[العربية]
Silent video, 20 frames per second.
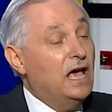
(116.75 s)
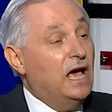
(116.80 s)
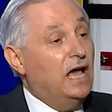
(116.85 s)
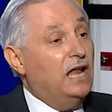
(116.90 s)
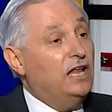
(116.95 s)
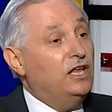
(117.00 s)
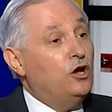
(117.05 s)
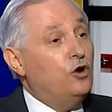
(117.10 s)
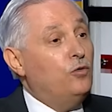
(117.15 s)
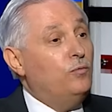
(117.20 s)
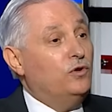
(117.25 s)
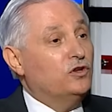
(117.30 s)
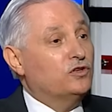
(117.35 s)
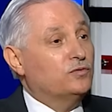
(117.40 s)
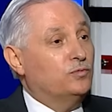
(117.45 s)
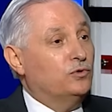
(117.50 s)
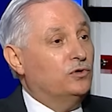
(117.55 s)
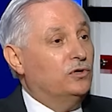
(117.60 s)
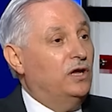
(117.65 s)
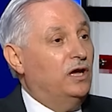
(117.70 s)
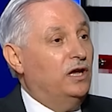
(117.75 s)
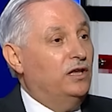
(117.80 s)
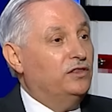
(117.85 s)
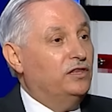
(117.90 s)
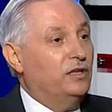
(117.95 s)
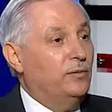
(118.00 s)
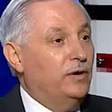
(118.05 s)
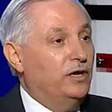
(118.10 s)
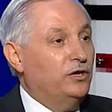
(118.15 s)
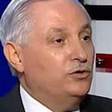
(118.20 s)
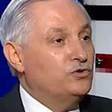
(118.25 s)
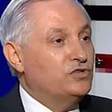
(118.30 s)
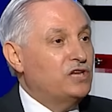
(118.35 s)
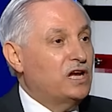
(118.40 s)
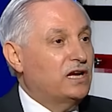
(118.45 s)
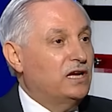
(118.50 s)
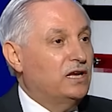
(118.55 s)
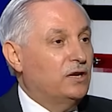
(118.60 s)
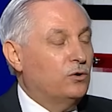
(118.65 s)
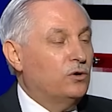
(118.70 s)
اليوم حزب الله عندما
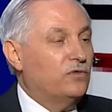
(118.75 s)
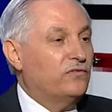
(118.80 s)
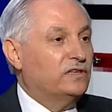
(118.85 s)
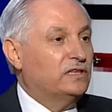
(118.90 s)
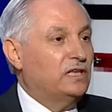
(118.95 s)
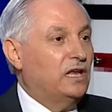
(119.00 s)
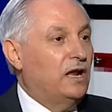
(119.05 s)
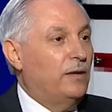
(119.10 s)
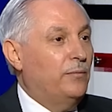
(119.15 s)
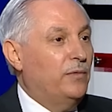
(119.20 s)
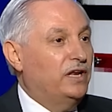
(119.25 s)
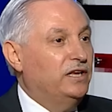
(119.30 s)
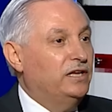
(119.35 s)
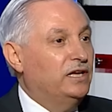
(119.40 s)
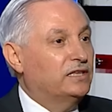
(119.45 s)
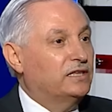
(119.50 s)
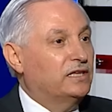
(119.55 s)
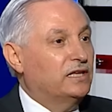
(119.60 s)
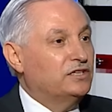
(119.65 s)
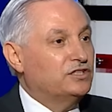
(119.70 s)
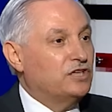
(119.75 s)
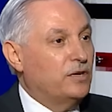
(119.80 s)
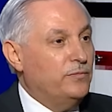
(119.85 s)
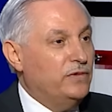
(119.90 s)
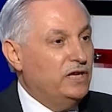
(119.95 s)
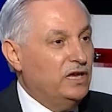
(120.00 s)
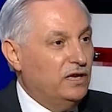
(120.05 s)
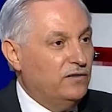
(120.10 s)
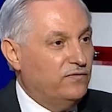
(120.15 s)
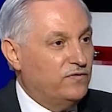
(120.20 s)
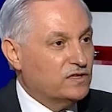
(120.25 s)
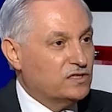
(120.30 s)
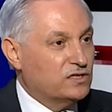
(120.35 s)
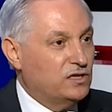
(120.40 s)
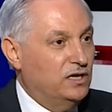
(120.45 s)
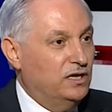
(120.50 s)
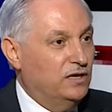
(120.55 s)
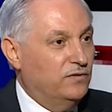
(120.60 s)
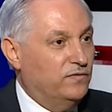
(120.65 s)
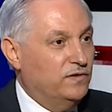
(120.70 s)
يشكل غرفه العمليات جميع
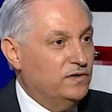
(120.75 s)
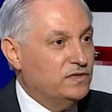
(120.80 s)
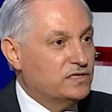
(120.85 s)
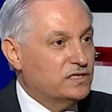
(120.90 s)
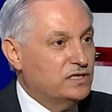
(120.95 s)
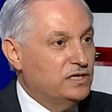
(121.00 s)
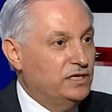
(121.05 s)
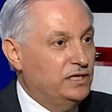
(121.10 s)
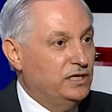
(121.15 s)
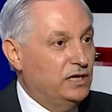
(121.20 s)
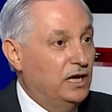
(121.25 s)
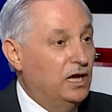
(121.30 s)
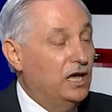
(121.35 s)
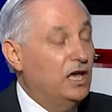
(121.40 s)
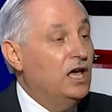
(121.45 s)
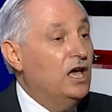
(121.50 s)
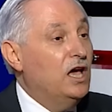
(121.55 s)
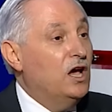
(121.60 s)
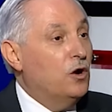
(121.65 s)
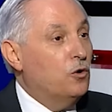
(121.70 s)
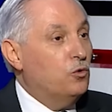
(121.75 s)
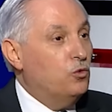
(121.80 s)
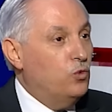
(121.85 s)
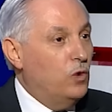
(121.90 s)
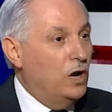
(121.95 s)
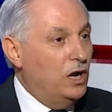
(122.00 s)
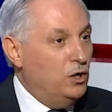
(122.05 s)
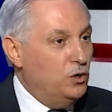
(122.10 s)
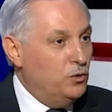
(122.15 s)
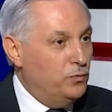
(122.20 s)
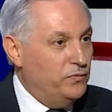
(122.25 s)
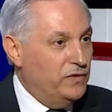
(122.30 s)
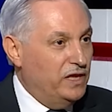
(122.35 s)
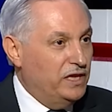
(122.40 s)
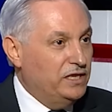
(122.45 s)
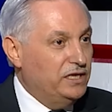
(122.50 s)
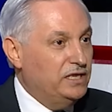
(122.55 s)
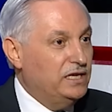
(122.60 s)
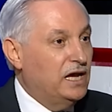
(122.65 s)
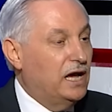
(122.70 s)
الفصائل الفلسطينيه
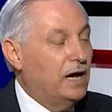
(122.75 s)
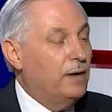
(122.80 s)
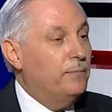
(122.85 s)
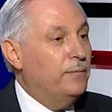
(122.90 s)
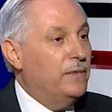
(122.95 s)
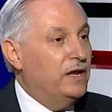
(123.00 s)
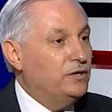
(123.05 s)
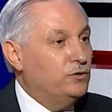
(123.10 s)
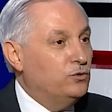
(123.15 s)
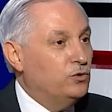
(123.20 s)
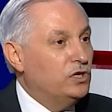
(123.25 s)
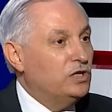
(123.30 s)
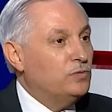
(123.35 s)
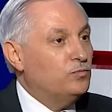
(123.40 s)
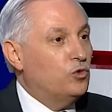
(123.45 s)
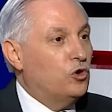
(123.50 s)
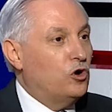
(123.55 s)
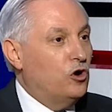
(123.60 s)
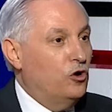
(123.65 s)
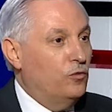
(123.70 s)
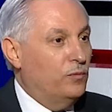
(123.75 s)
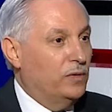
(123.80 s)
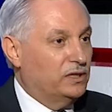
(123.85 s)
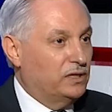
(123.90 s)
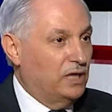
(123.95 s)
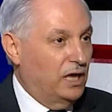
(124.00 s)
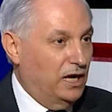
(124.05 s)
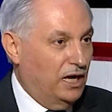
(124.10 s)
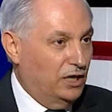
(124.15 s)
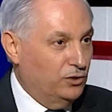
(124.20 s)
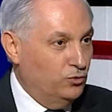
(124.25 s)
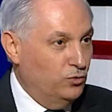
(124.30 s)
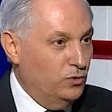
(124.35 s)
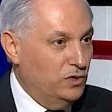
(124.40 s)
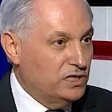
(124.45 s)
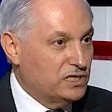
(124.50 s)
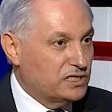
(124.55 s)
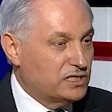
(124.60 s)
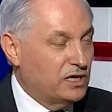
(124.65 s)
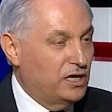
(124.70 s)
واللبنانيه من يريد مقاومه العدو
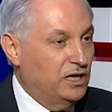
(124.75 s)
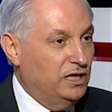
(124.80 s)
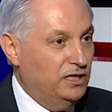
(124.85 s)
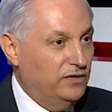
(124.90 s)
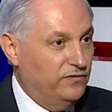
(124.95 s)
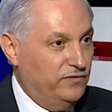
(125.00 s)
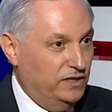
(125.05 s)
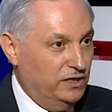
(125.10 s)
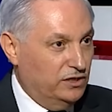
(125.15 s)
الاسرائيلي في